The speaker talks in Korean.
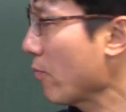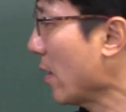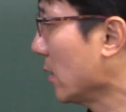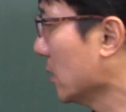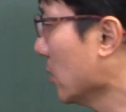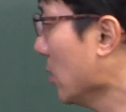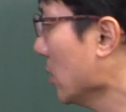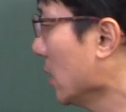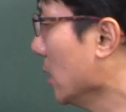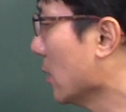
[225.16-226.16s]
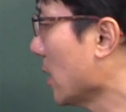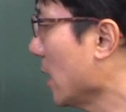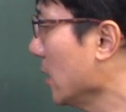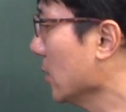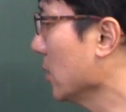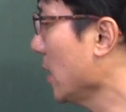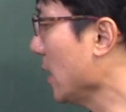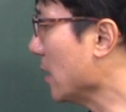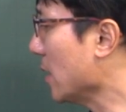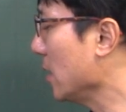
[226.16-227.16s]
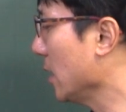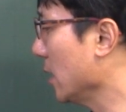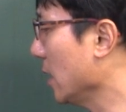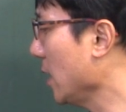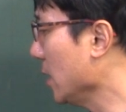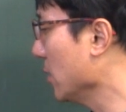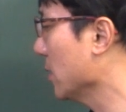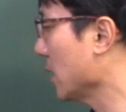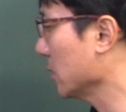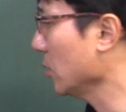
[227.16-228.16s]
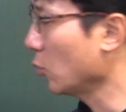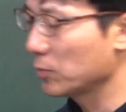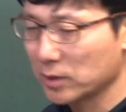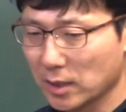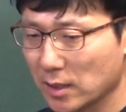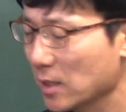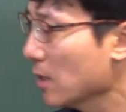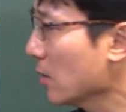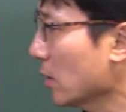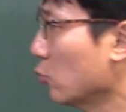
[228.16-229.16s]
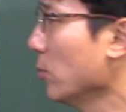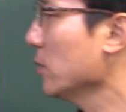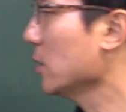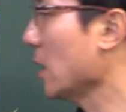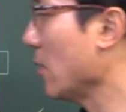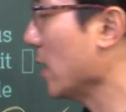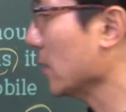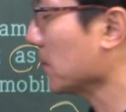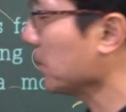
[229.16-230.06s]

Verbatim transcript: 그래서 이거나 이건데 옛날 얘기니까 이거일 가능성이 높지. 자, 두 번째 상황.